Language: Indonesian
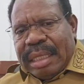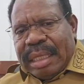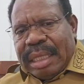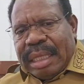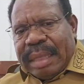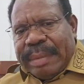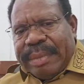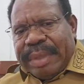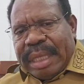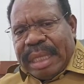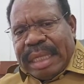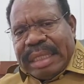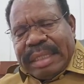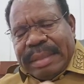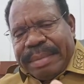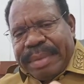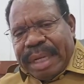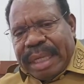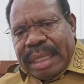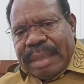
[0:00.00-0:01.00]
Tetapi tidak
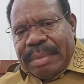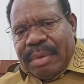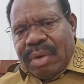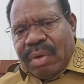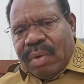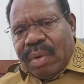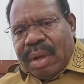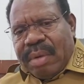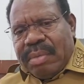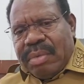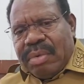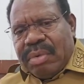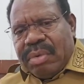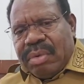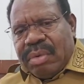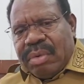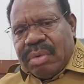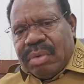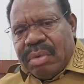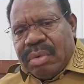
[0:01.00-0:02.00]
seperti Blok Wabu.
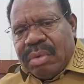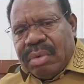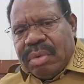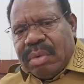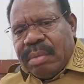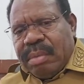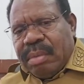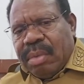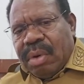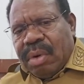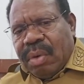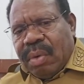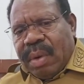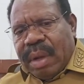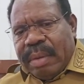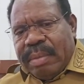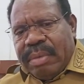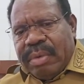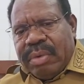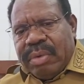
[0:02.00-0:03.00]
Blok
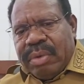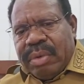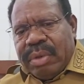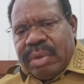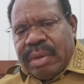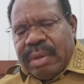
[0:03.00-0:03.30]
Wabu